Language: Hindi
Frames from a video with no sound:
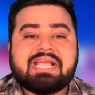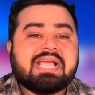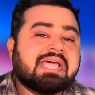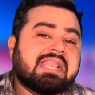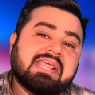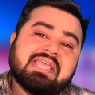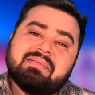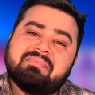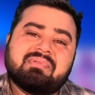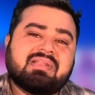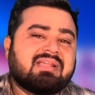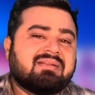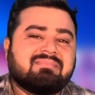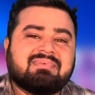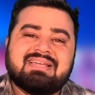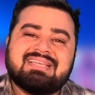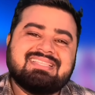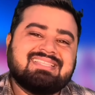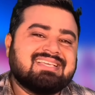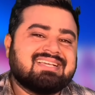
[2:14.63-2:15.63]
है देखा ना इमरान
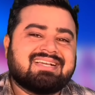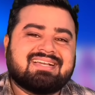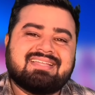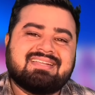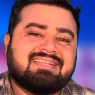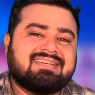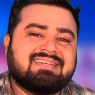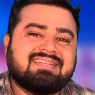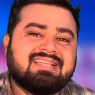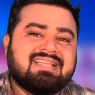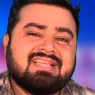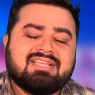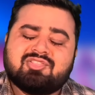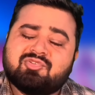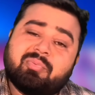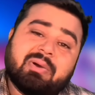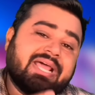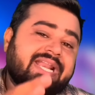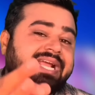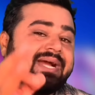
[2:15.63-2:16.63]
भाई देखा ना
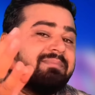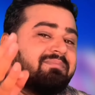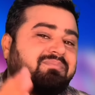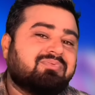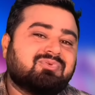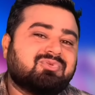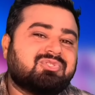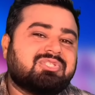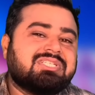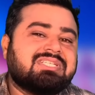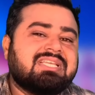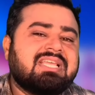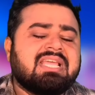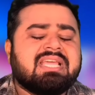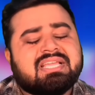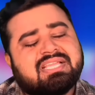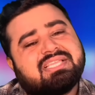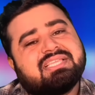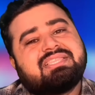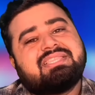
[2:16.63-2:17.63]
तुम्हारे अबू जी
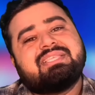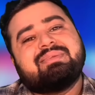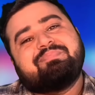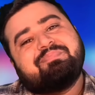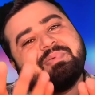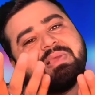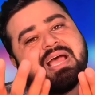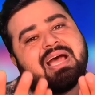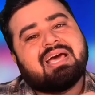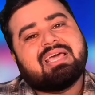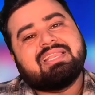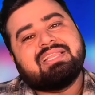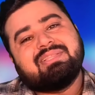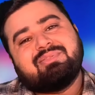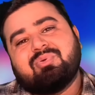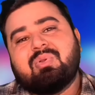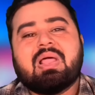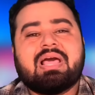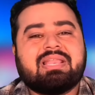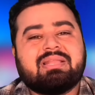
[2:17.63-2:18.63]
कितनी प्यारी
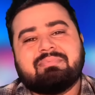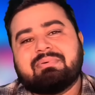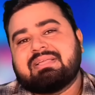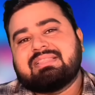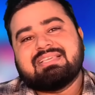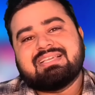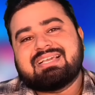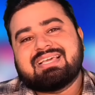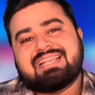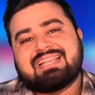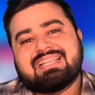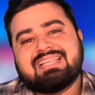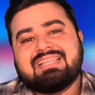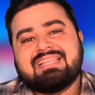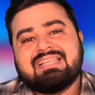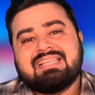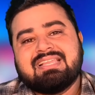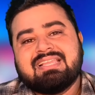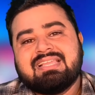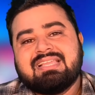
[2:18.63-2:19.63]
दुलारी बातें कर
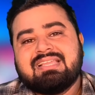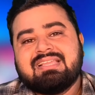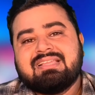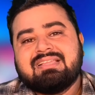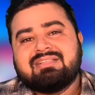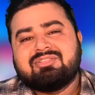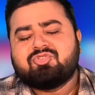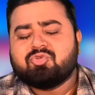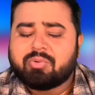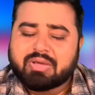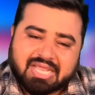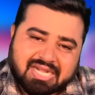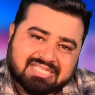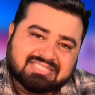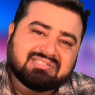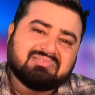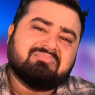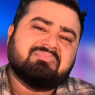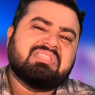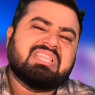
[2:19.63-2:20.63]
रहे हैं
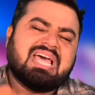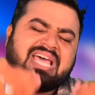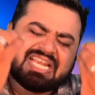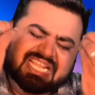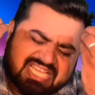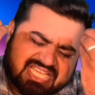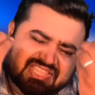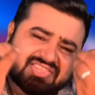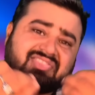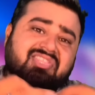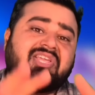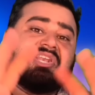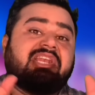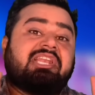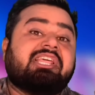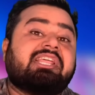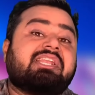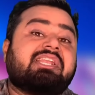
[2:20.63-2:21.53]
तुम्हारा संविधान गया तेल